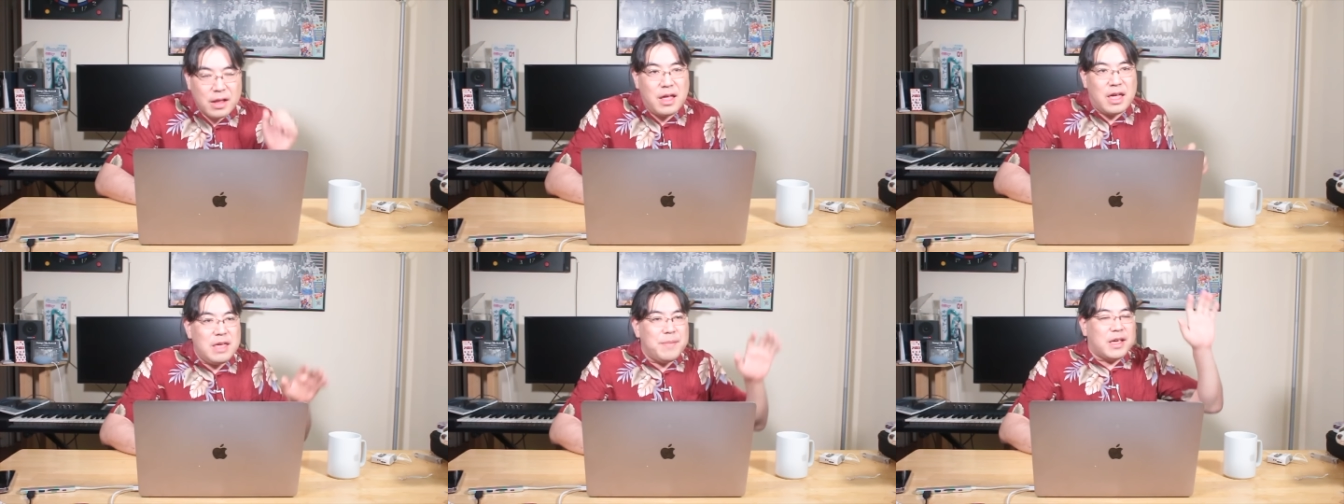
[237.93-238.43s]

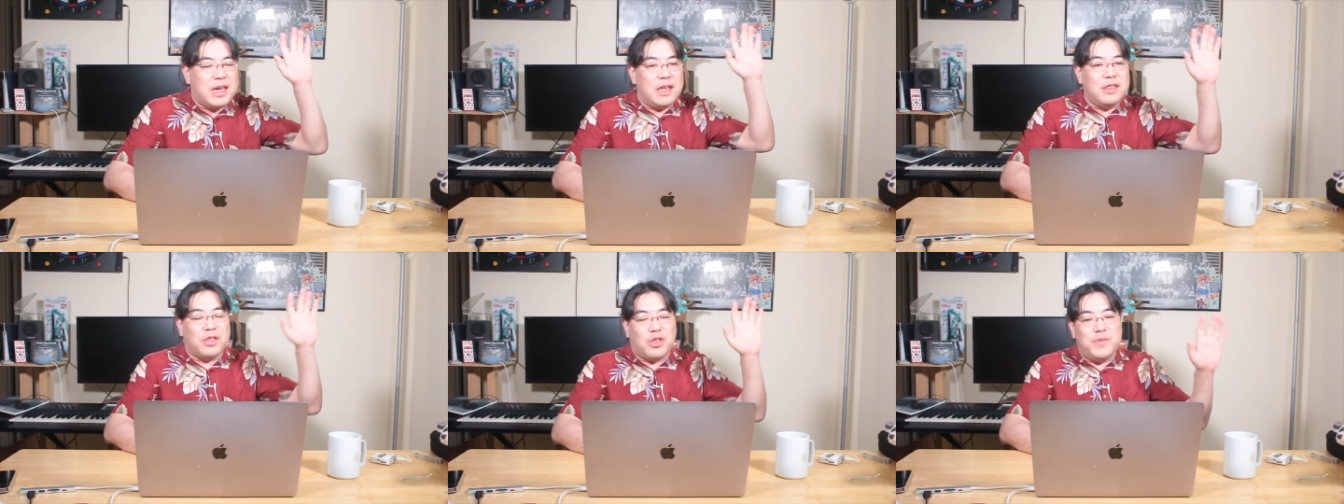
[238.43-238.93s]
で、今
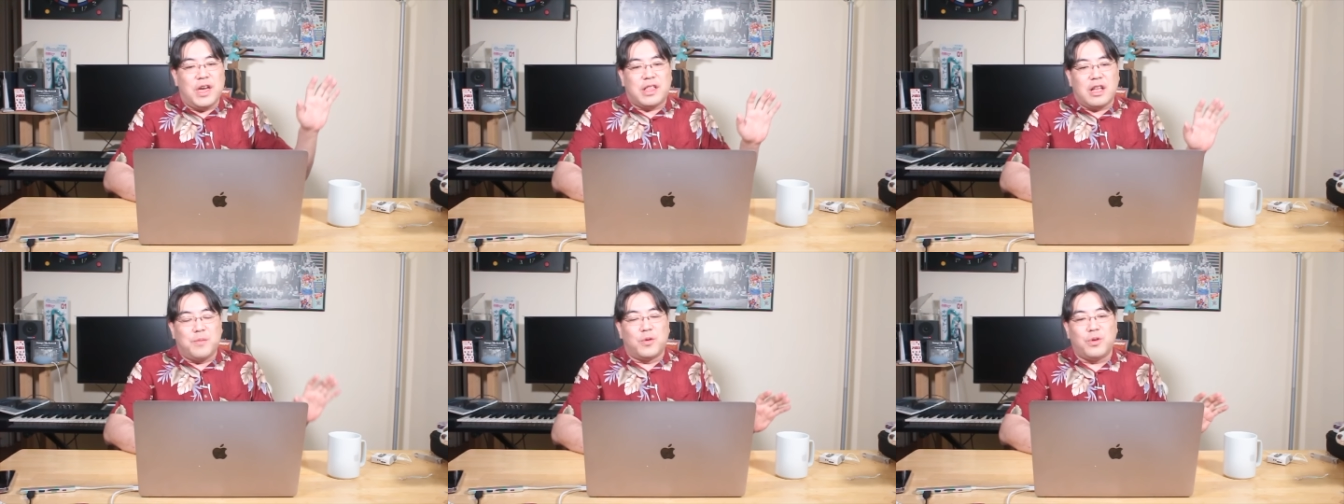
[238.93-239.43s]
現実見え
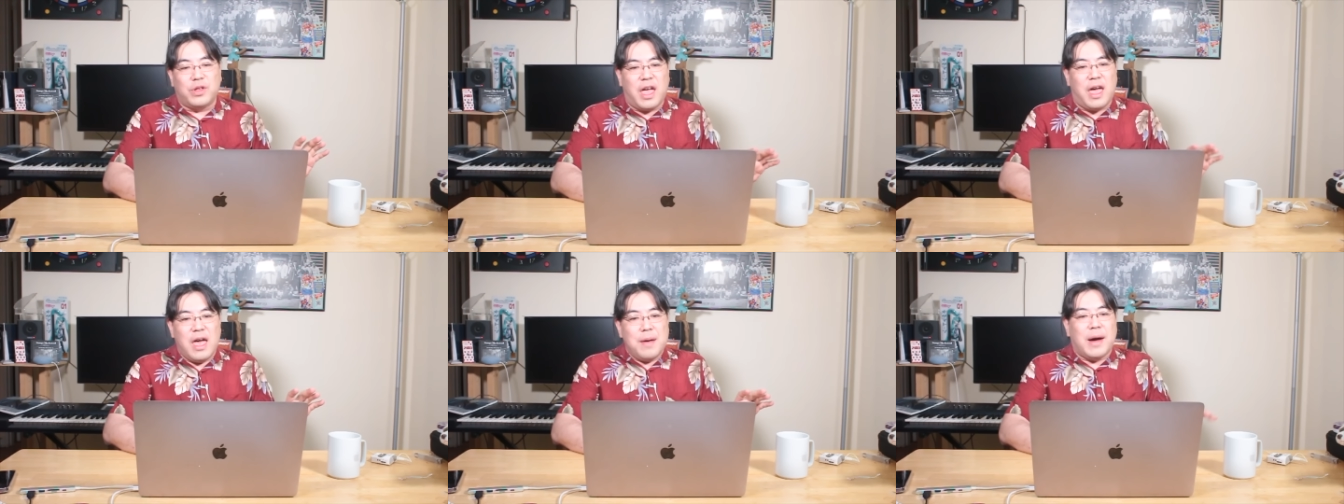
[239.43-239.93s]
てるもの
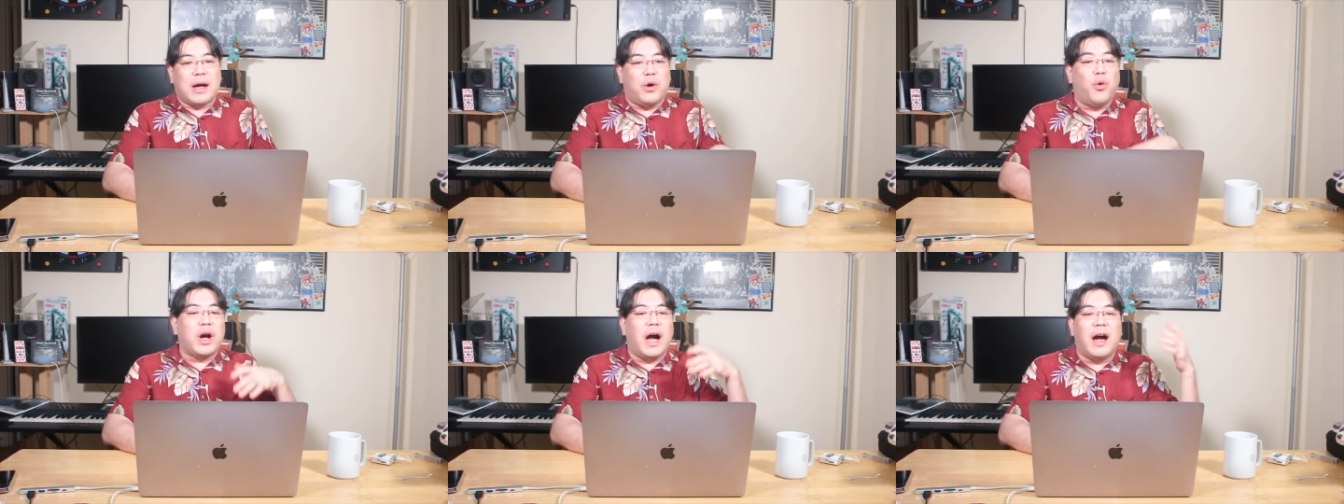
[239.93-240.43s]
で、まあ、
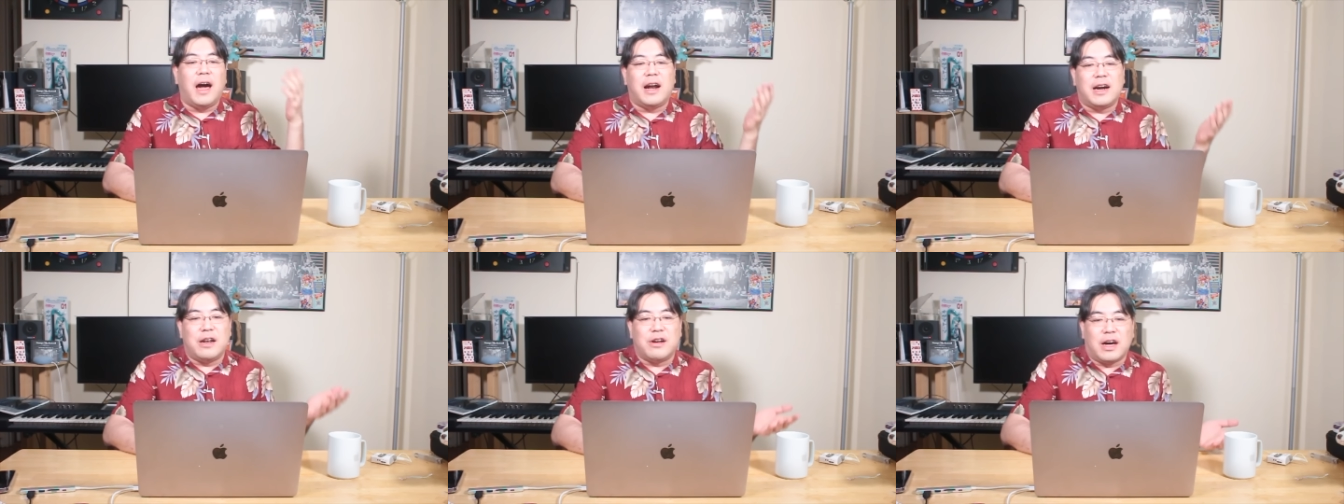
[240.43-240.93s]
こう考え
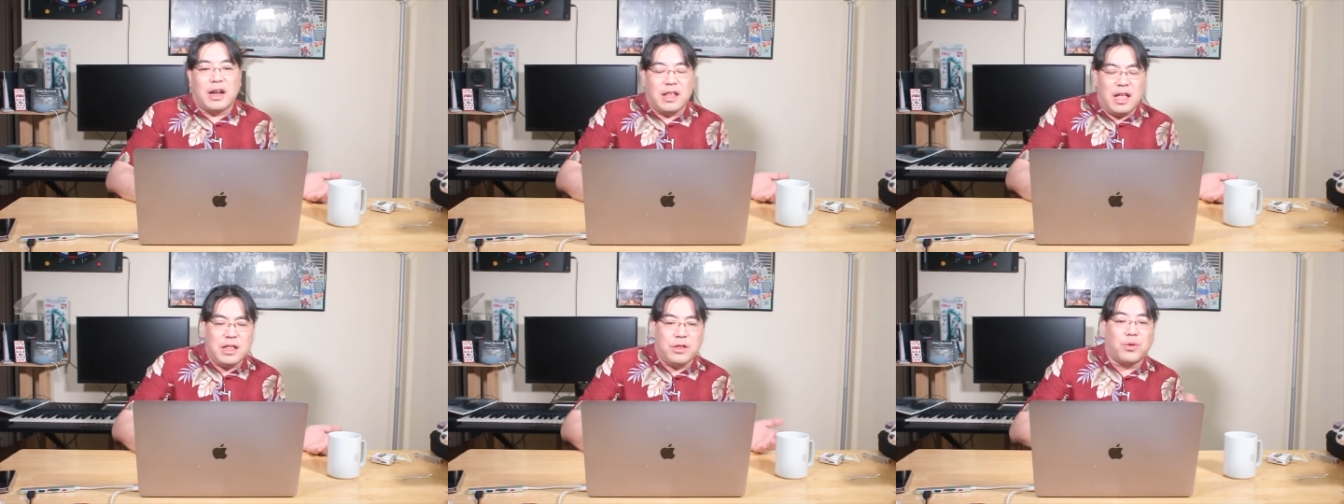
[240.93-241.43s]
られるから
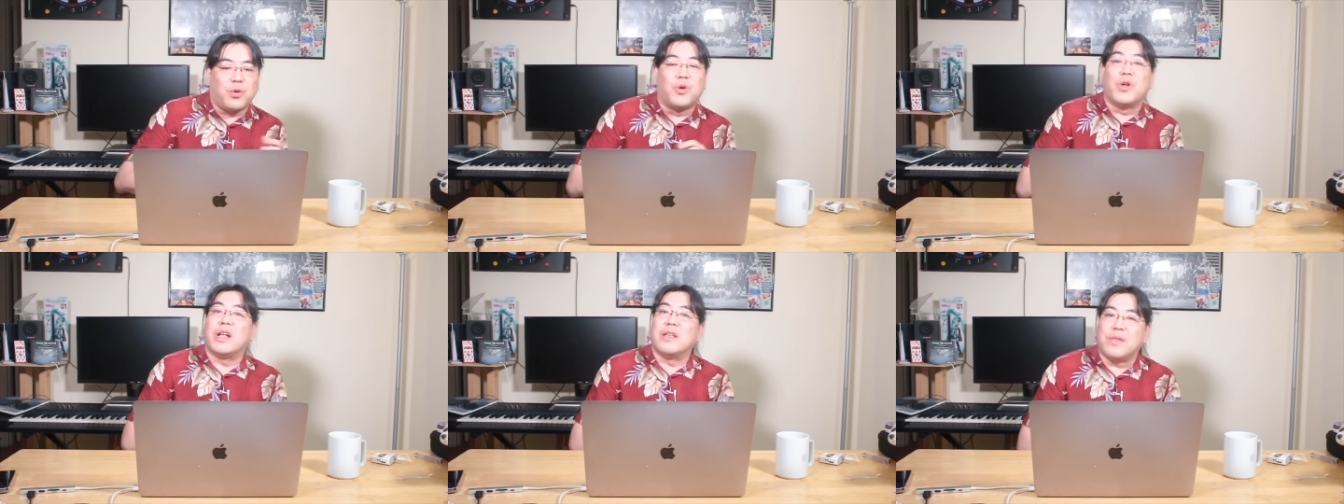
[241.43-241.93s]
ねっていうと
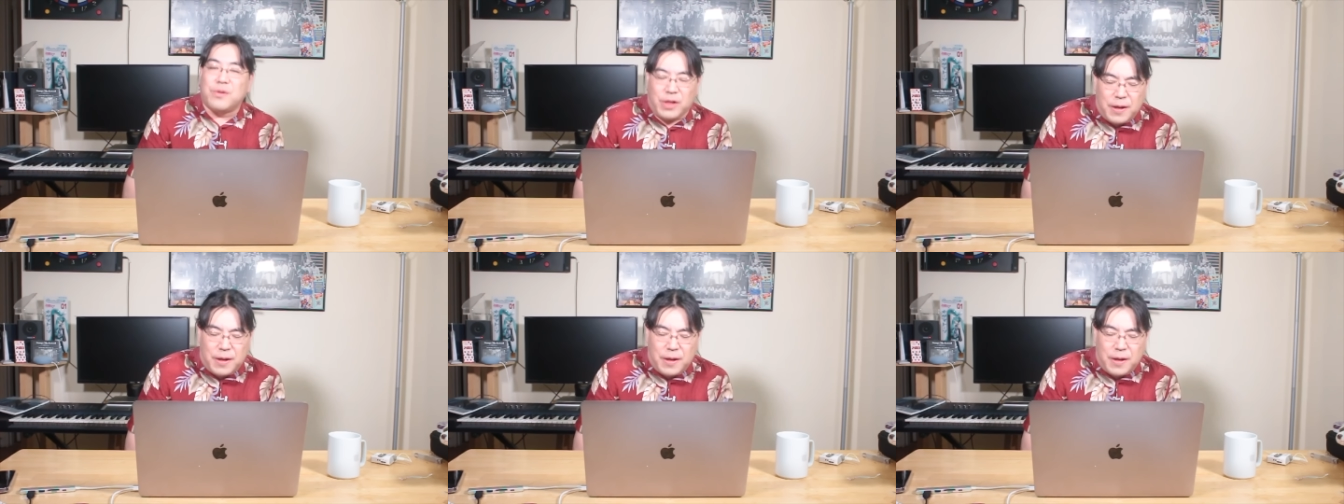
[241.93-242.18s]
ころなんですよ